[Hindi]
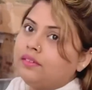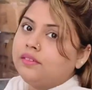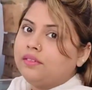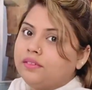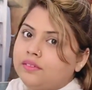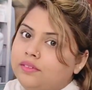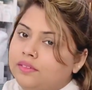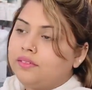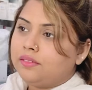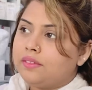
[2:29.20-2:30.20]
दिन वो बोल रहा
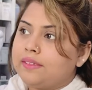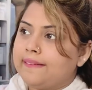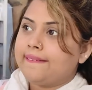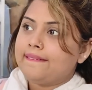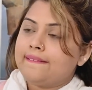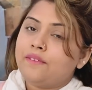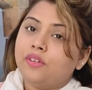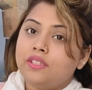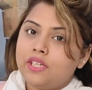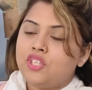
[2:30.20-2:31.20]
था कि आपको
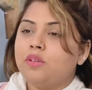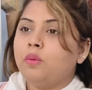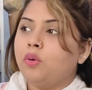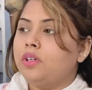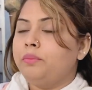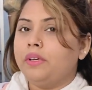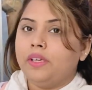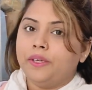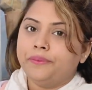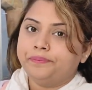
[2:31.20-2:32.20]
फ्रीज़र का लगवाना
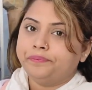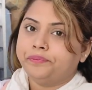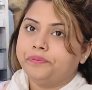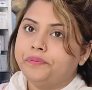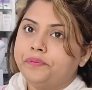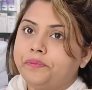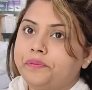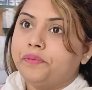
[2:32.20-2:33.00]
होगा देखो